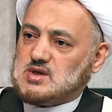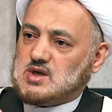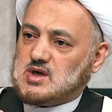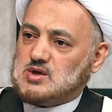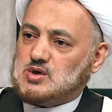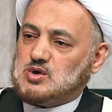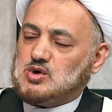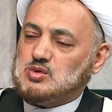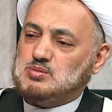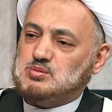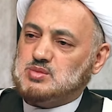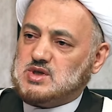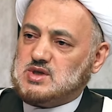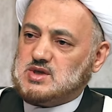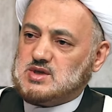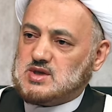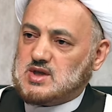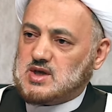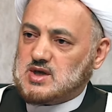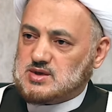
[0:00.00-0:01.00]
الحب
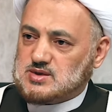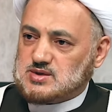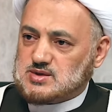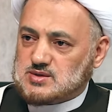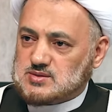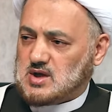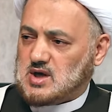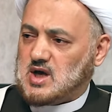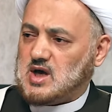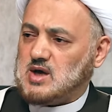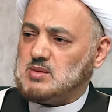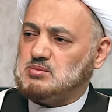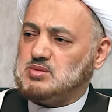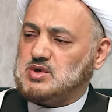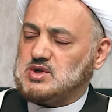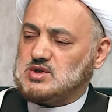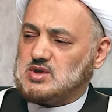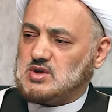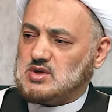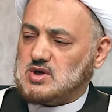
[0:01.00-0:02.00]
الإلهي
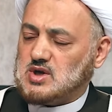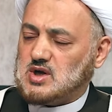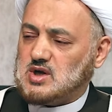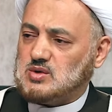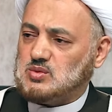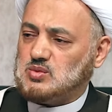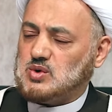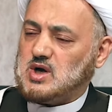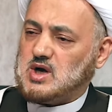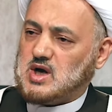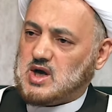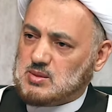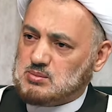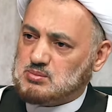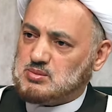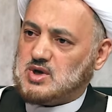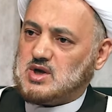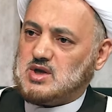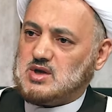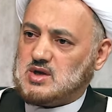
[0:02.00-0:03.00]
أحبت الله
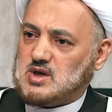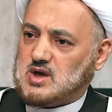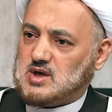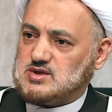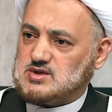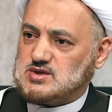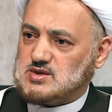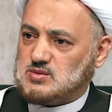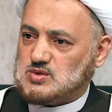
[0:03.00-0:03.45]
وأحبها الله عز